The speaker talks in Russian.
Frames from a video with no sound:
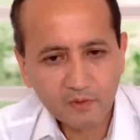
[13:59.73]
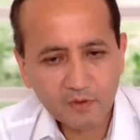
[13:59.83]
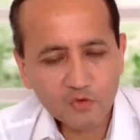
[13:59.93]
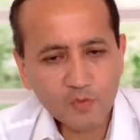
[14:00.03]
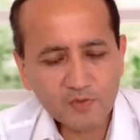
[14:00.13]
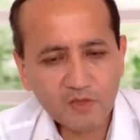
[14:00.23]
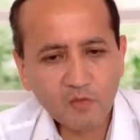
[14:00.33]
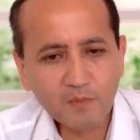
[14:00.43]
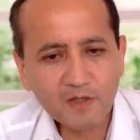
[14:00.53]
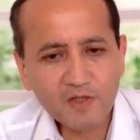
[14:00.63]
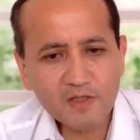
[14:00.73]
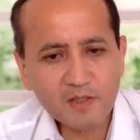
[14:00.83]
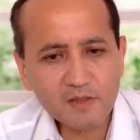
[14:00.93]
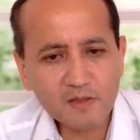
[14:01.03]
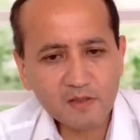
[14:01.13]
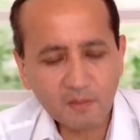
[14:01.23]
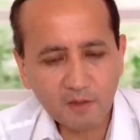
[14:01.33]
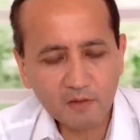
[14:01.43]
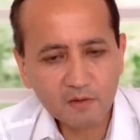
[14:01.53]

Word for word: И, собственно, его политическая система,